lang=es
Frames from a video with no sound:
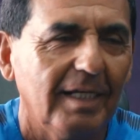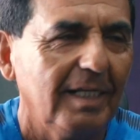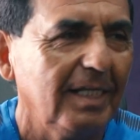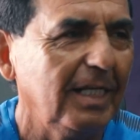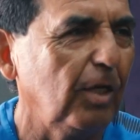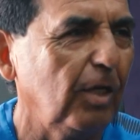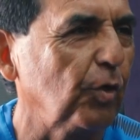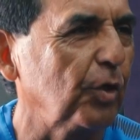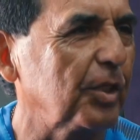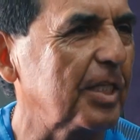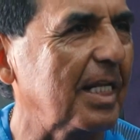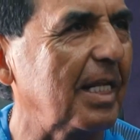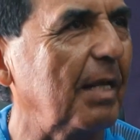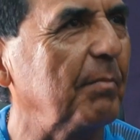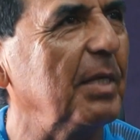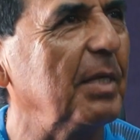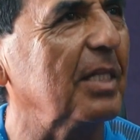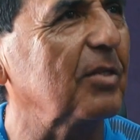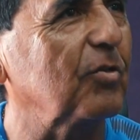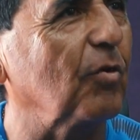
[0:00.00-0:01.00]
Y los
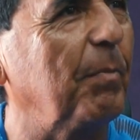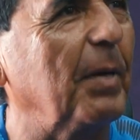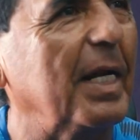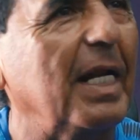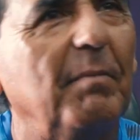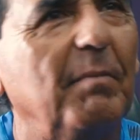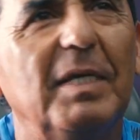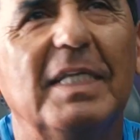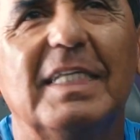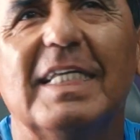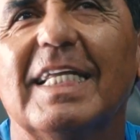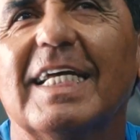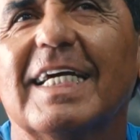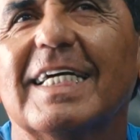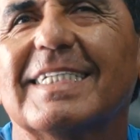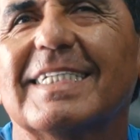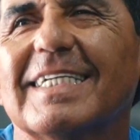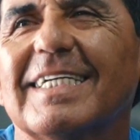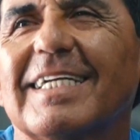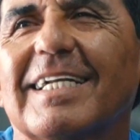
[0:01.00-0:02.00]
entrenamientos para mí tienen que
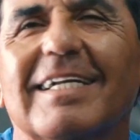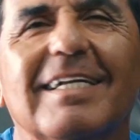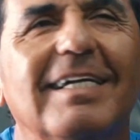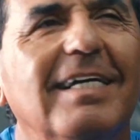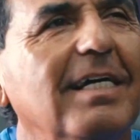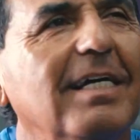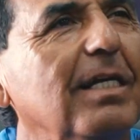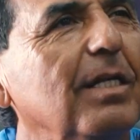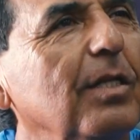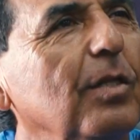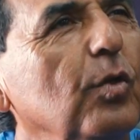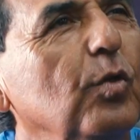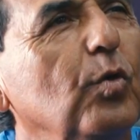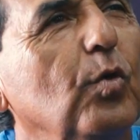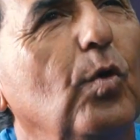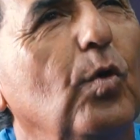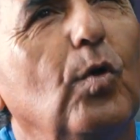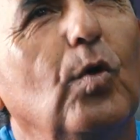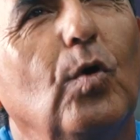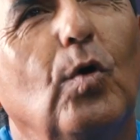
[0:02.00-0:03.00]
ser
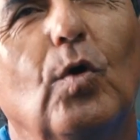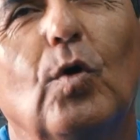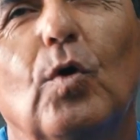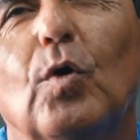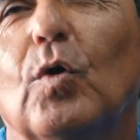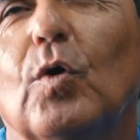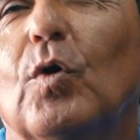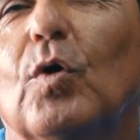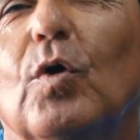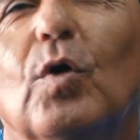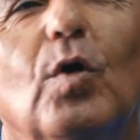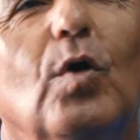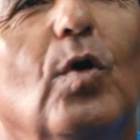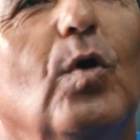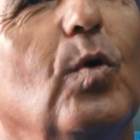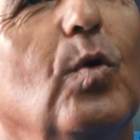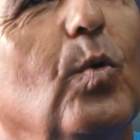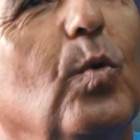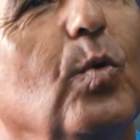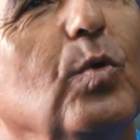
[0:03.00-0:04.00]
no
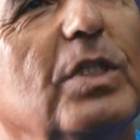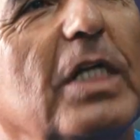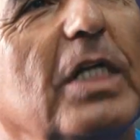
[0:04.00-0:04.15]
un